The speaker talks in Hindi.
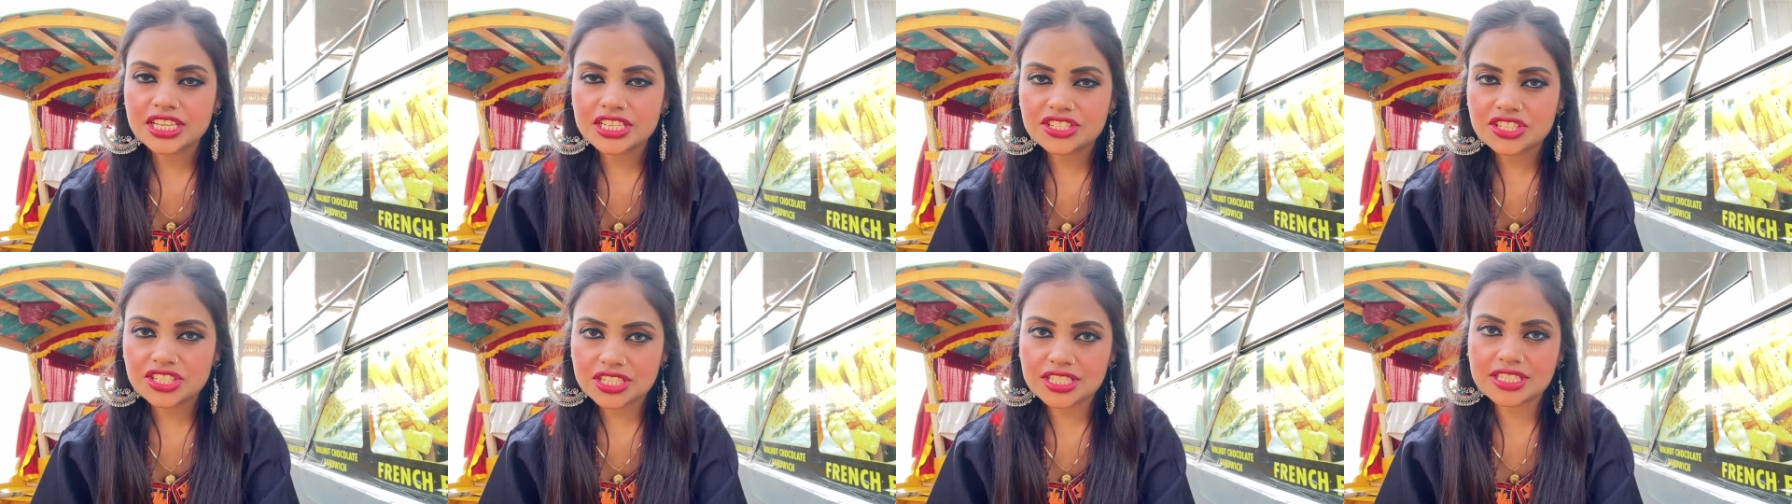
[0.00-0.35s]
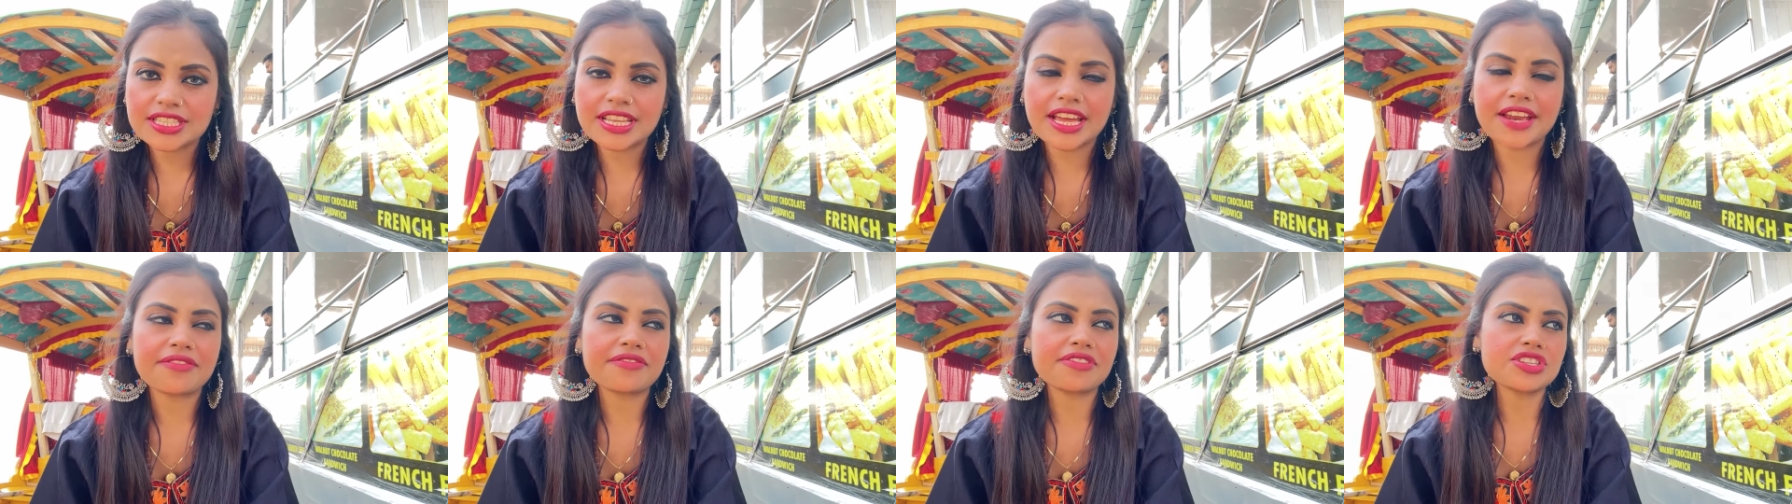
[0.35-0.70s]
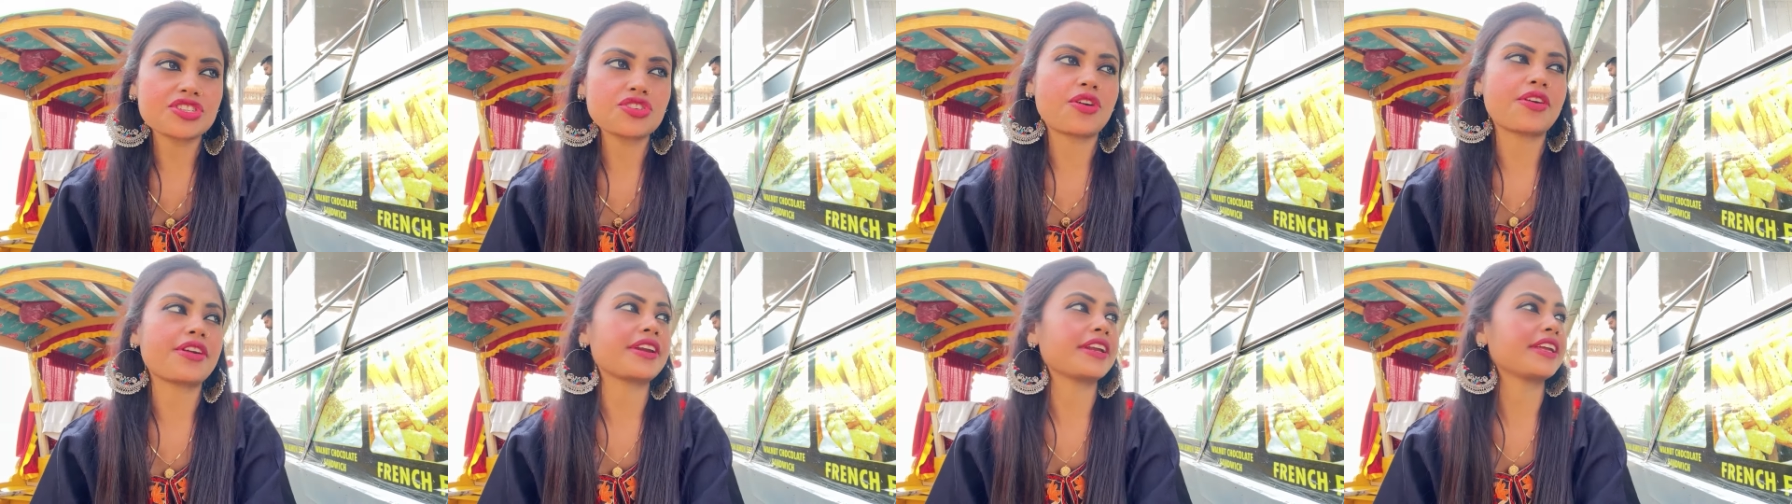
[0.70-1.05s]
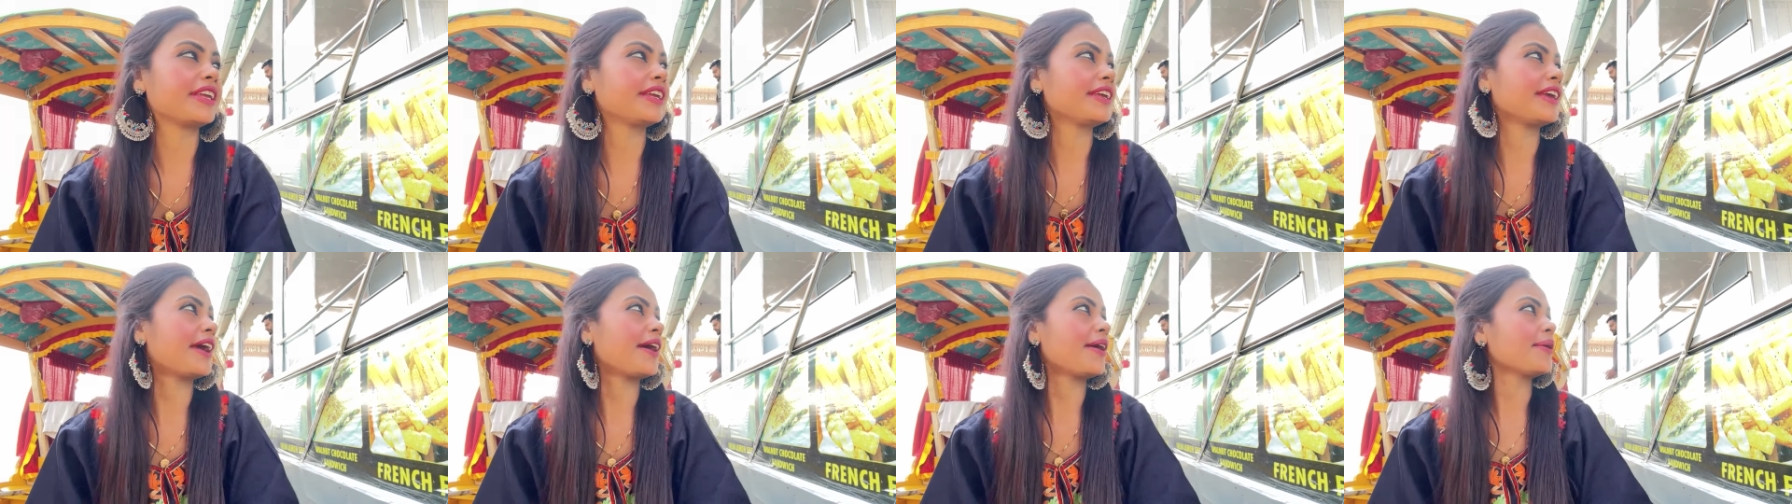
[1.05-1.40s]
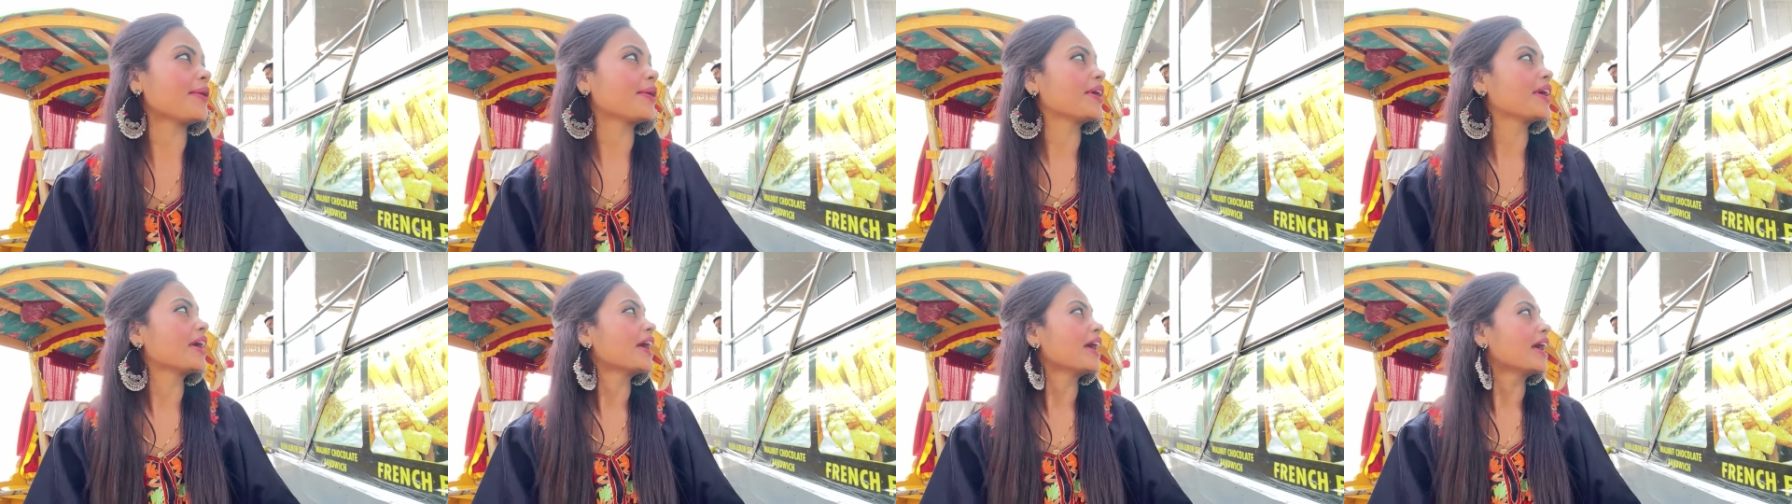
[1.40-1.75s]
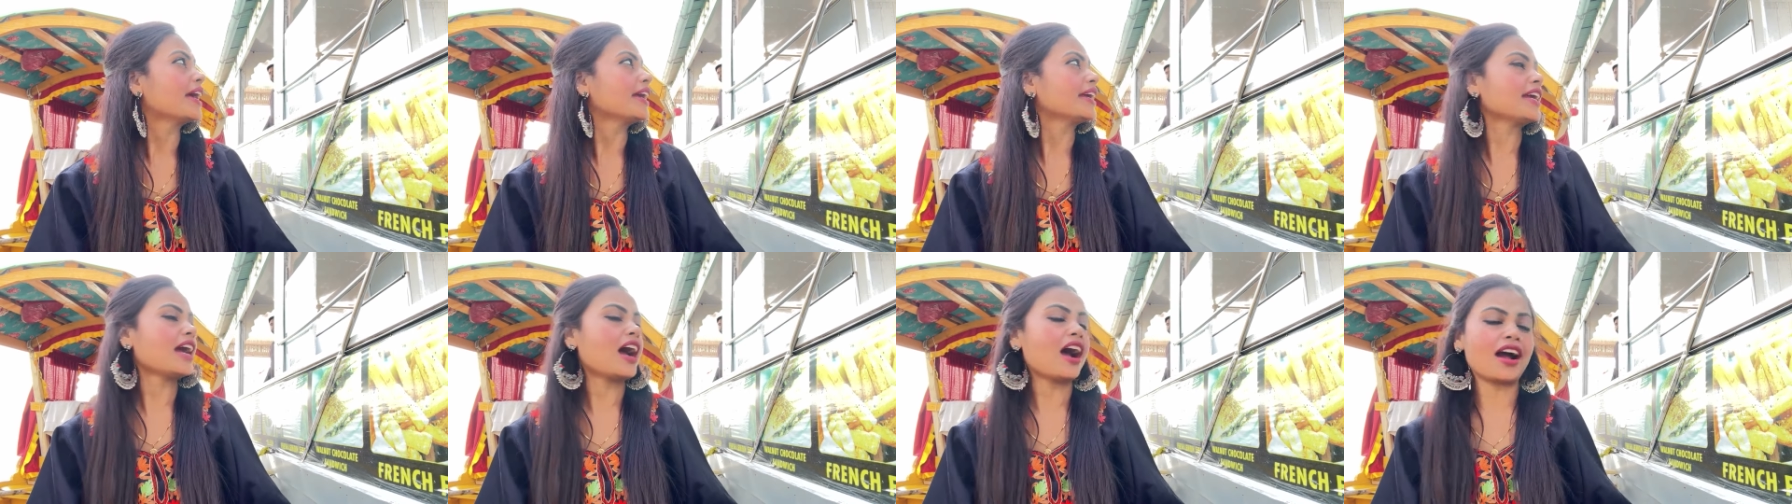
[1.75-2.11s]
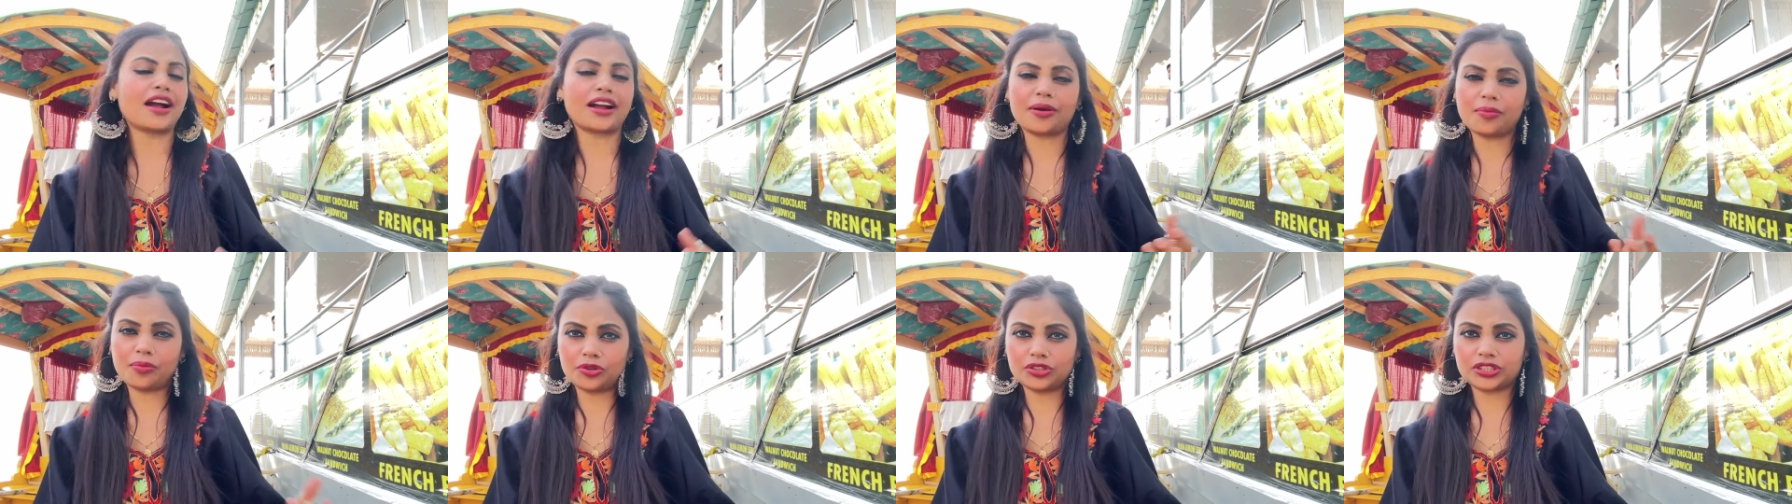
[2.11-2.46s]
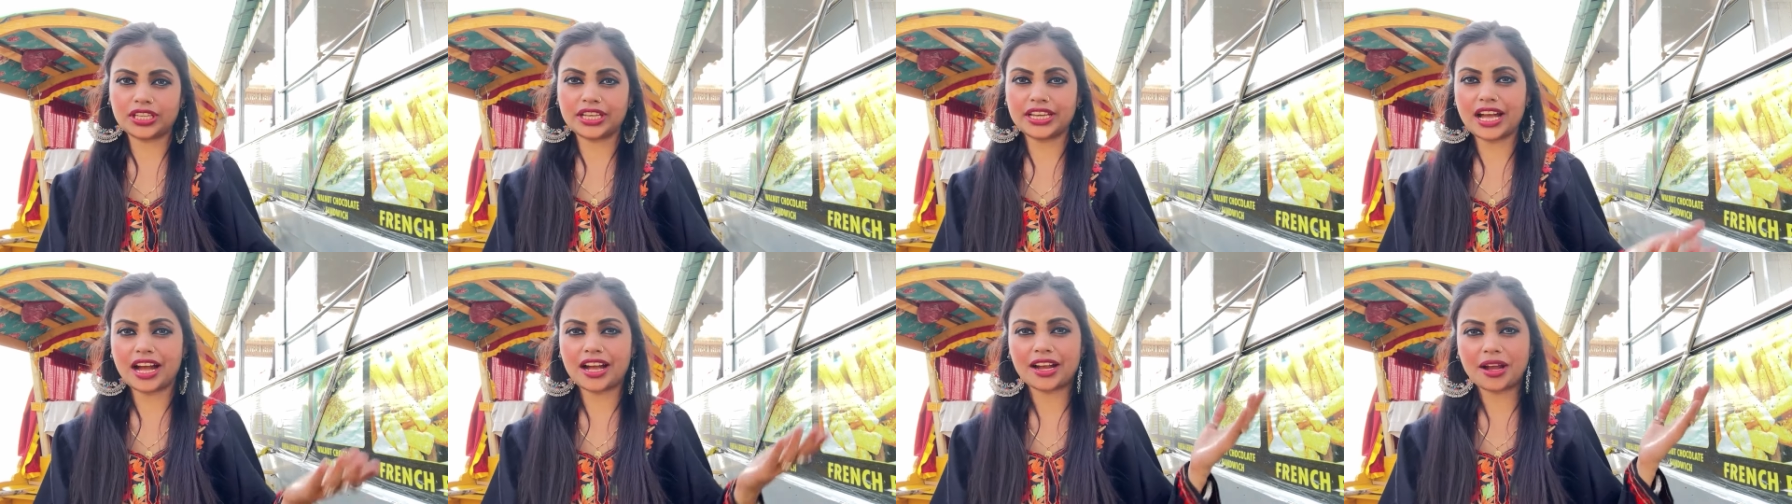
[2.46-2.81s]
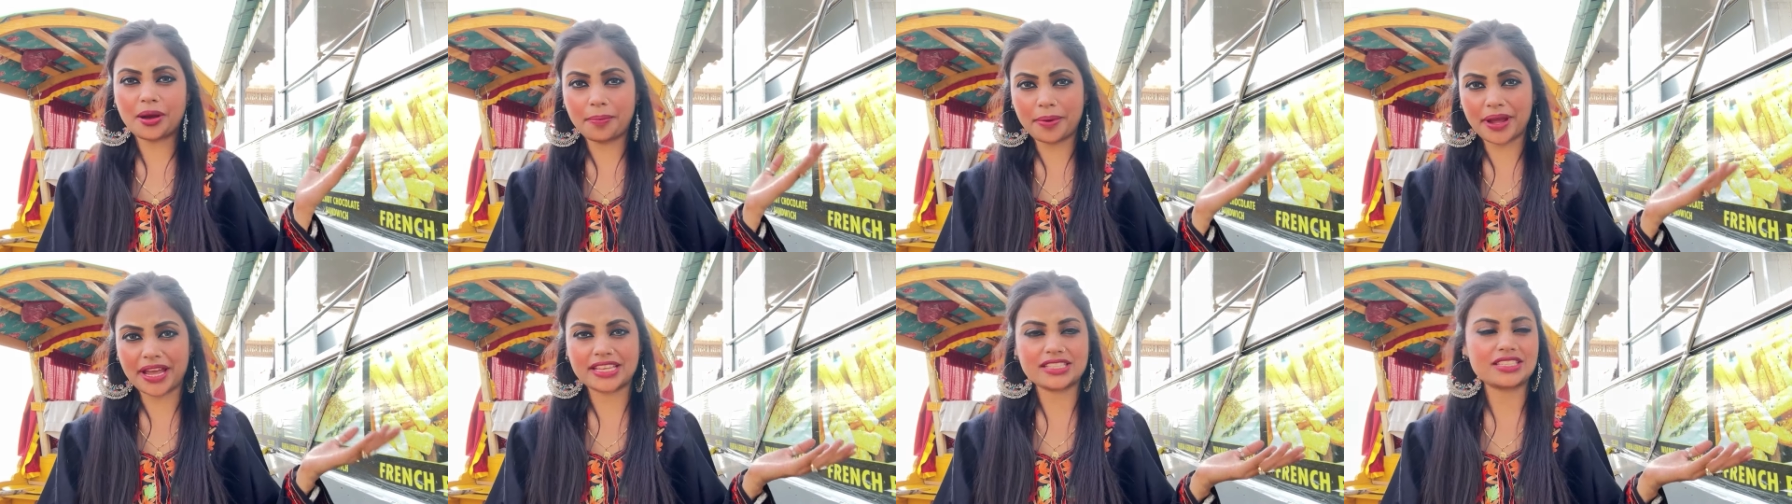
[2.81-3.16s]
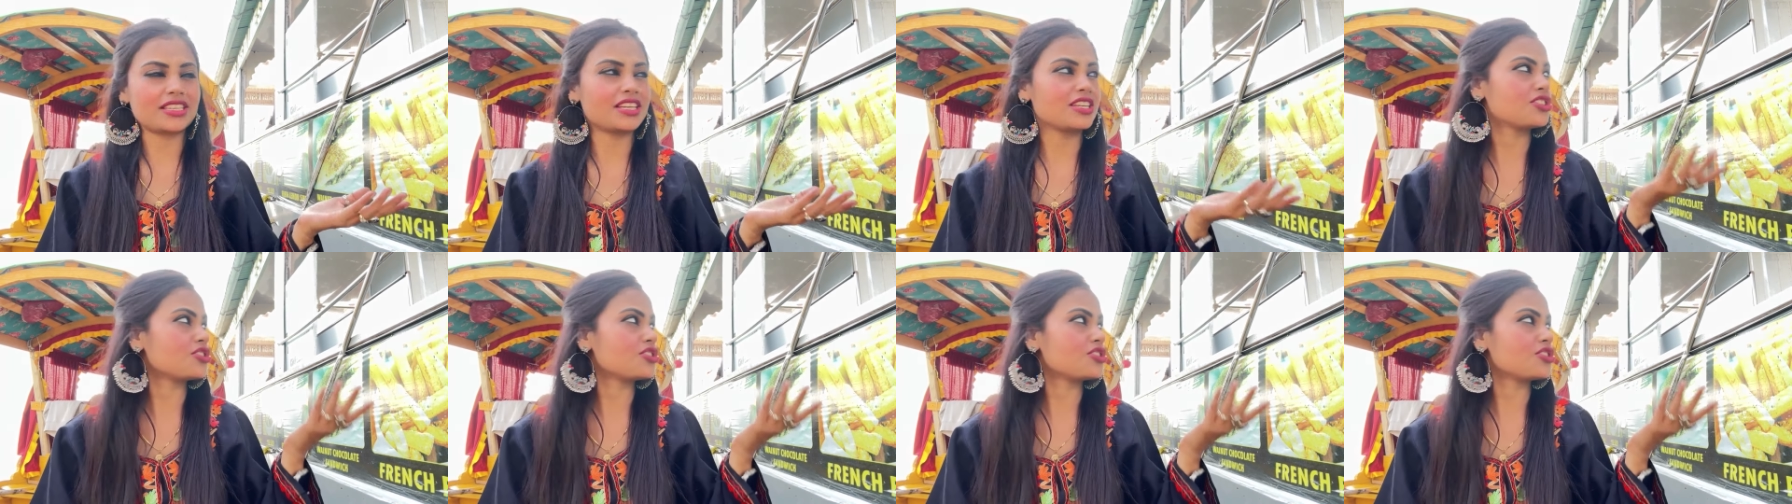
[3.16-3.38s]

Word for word: चीज सैंडविच ऑर्डर किया है यहाँ का बोलते हैं यहाँ का बेस्ट